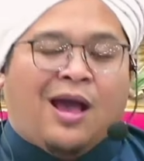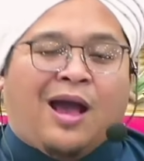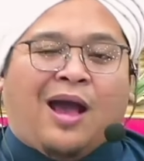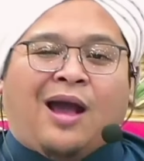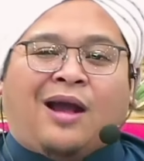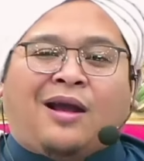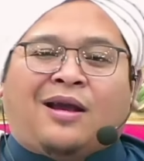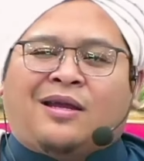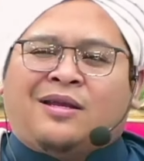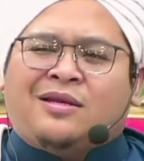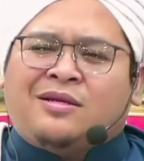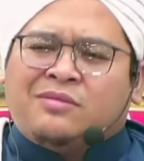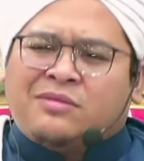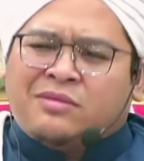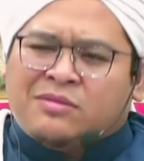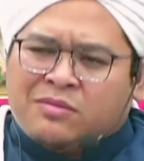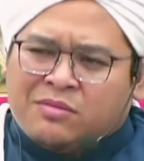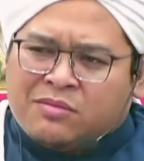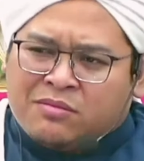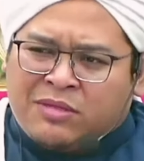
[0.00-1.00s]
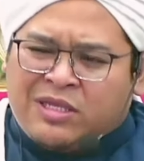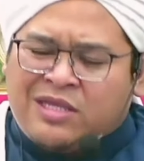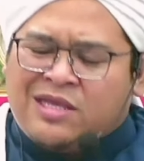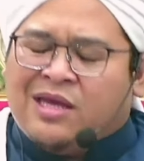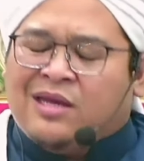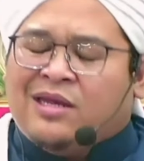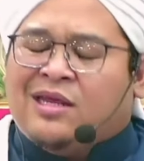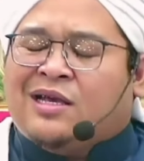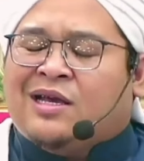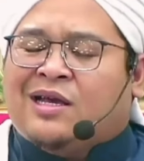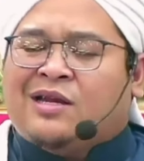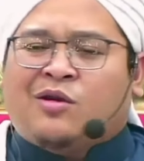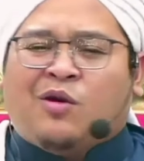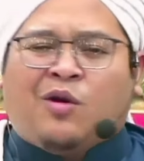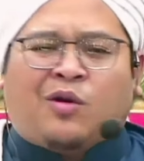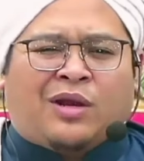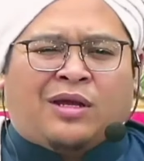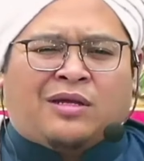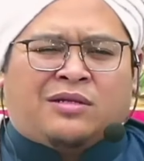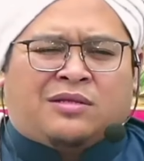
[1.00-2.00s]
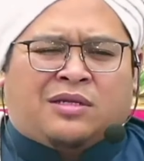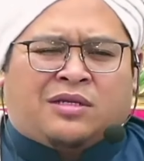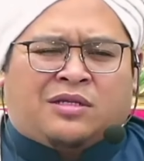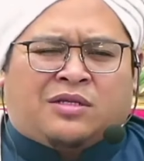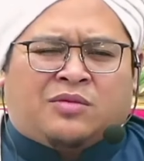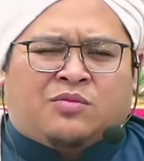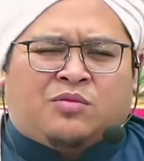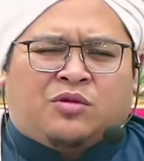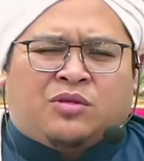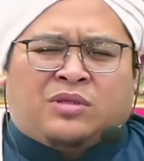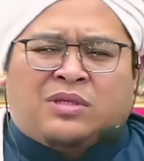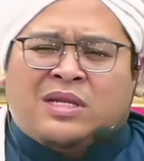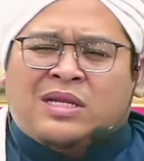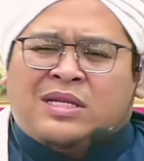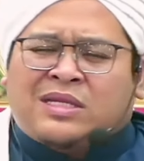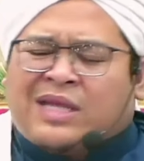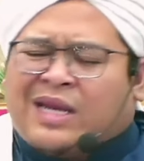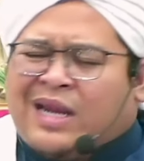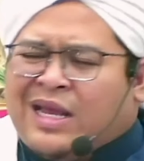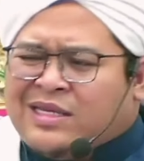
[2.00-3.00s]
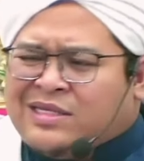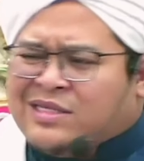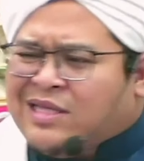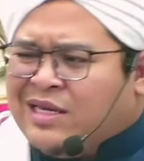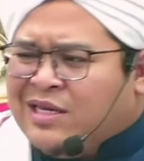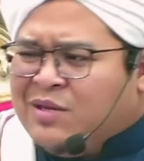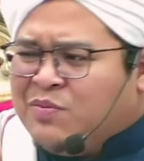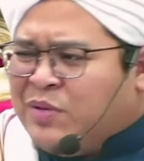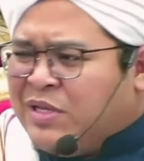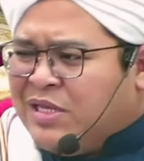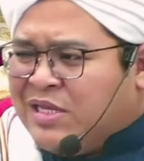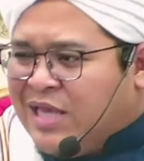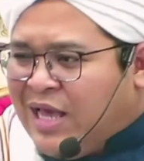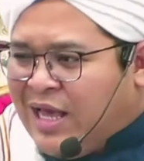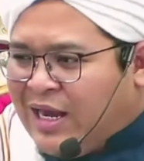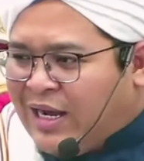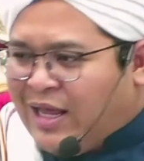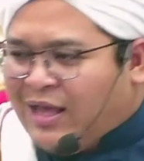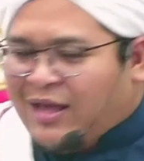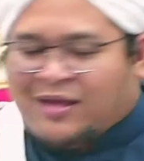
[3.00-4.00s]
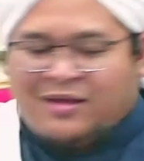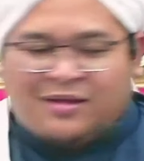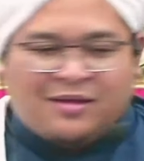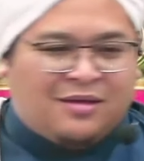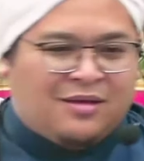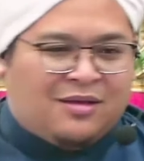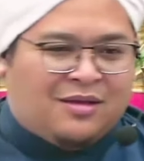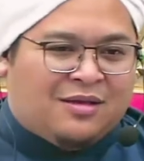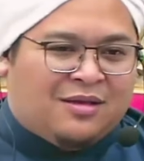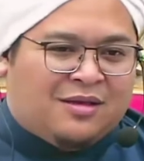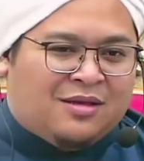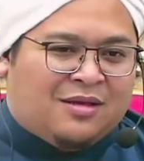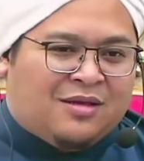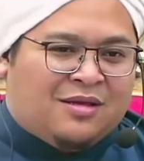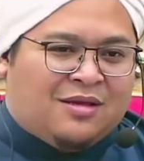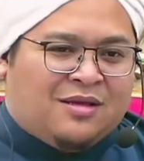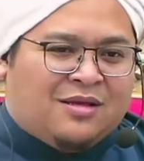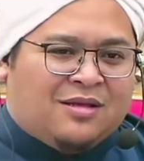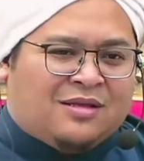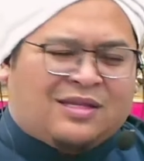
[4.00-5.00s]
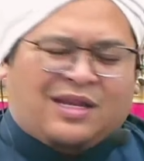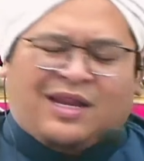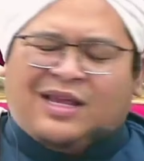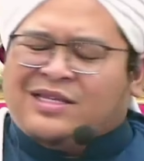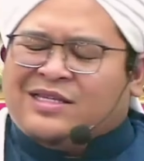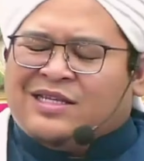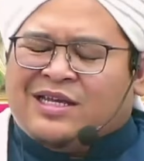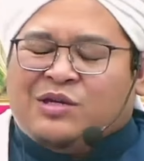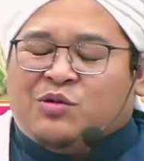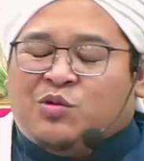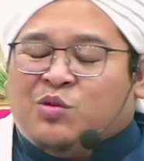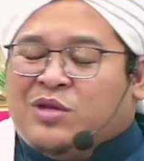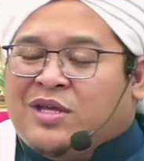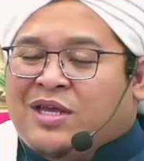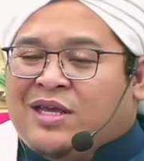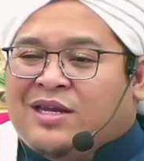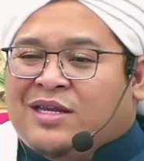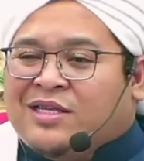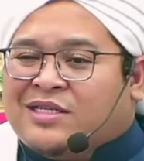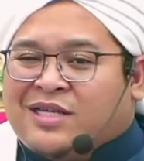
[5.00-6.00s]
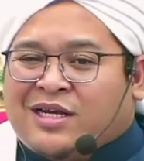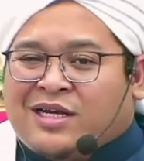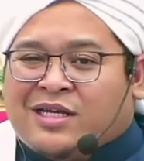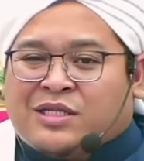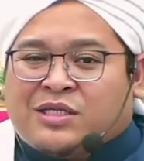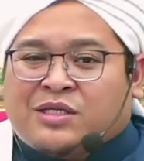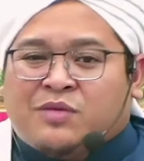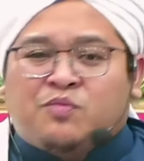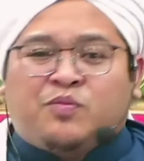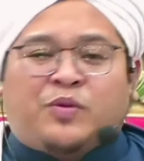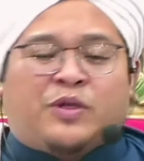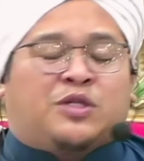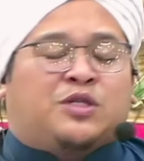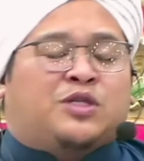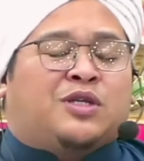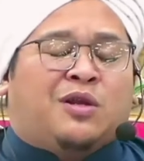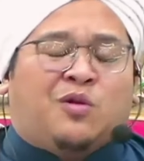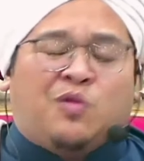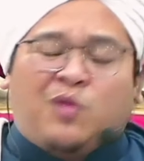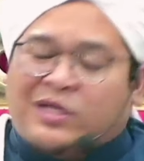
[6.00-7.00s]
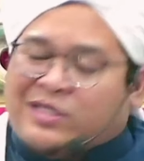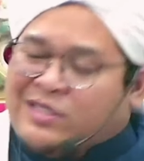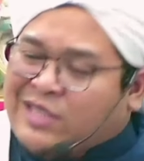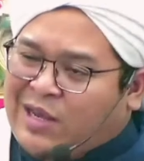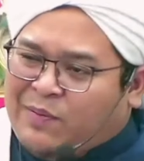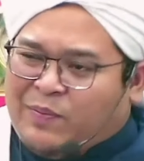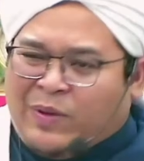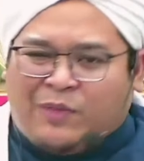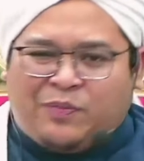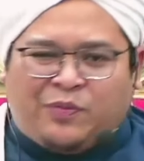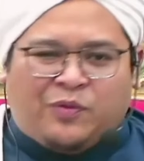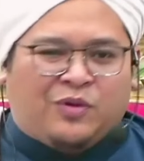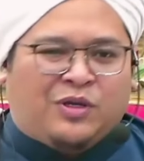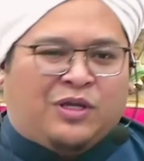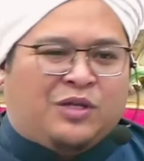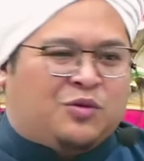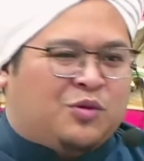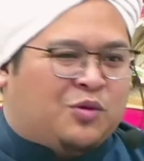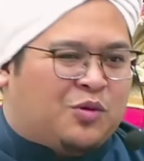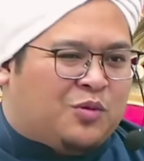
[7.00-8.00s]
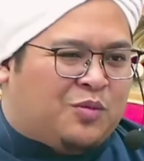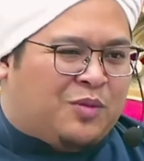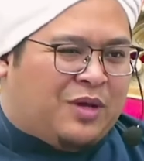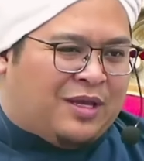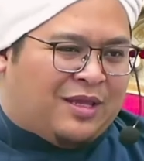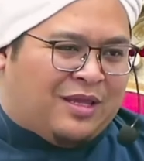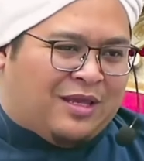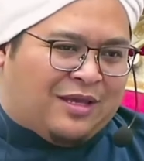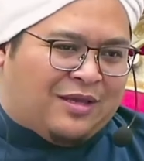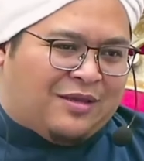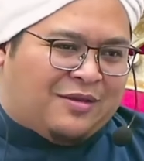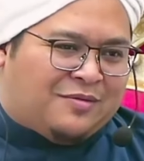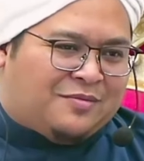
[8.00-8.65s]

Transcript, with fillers: akan menjadikan orang tersebut terasa di penjara terasa dunia ini sangat sempit seluas apapun itu rumahnya